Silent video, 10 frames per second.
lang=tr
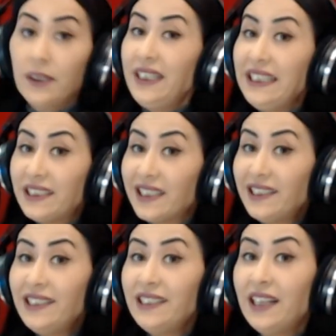
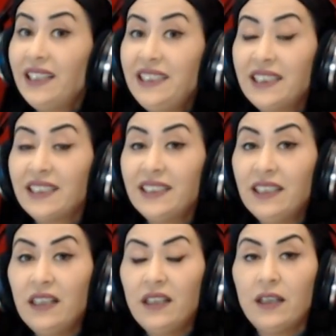İnsanın
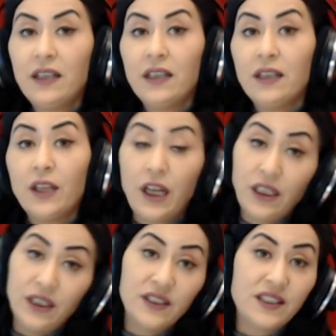acısını e
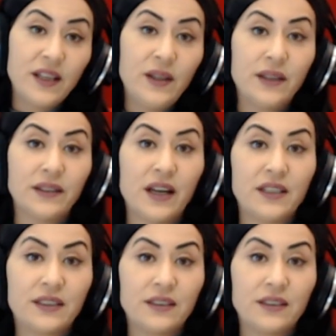insan anlar.